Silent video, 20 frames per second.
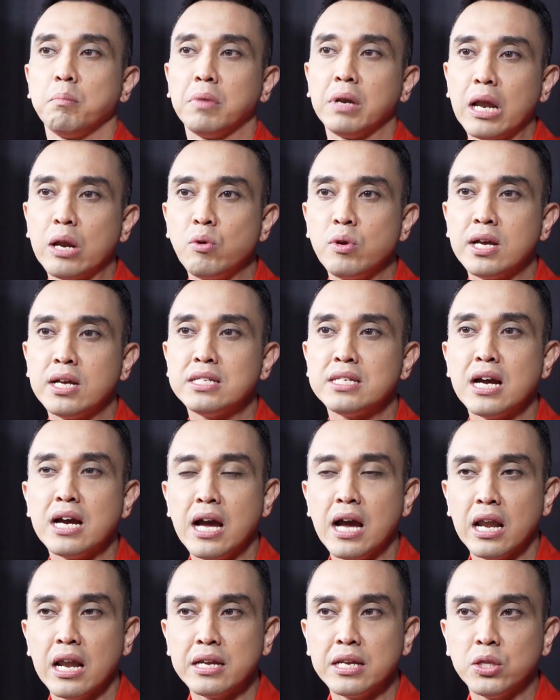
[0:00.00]
Melalui
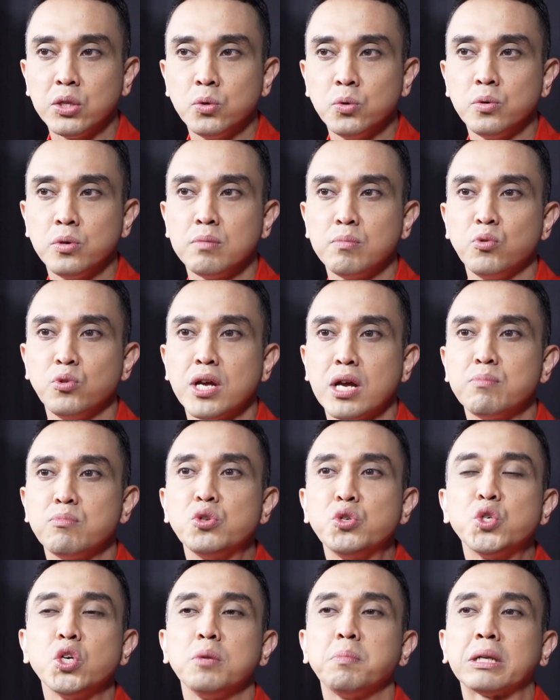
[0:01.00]
kejanggalan itu kemudian
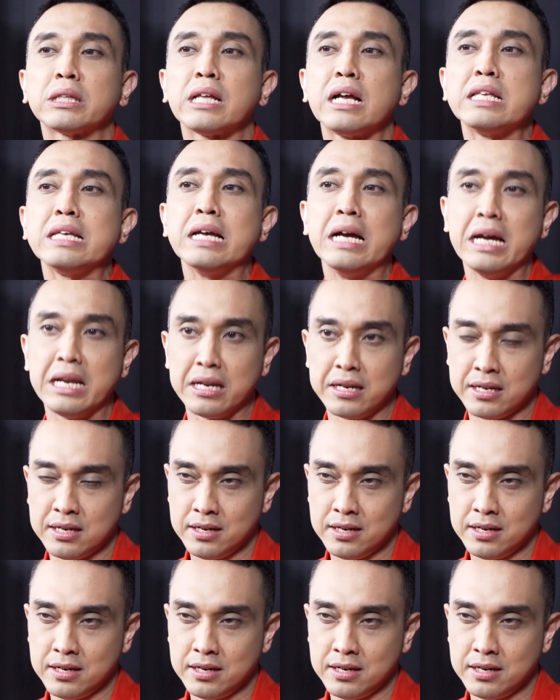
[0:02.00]
muncul pertanyaan,